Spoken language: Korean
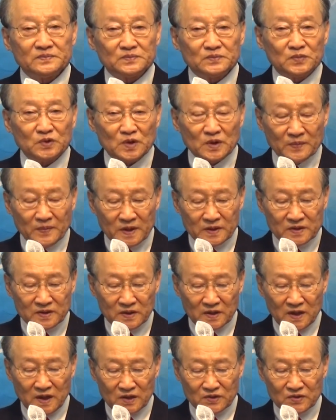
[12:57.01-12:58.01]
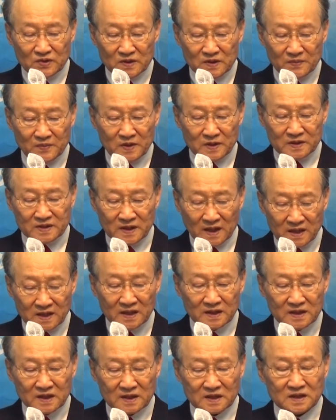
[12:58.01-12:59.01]
무덤에서 예수님을
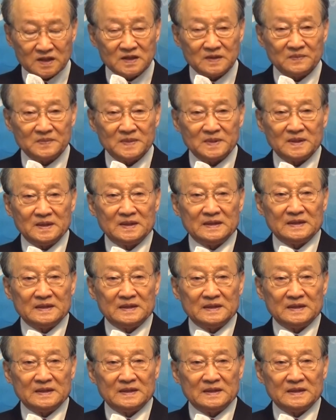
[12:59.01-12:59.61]
찾았던 것입니다.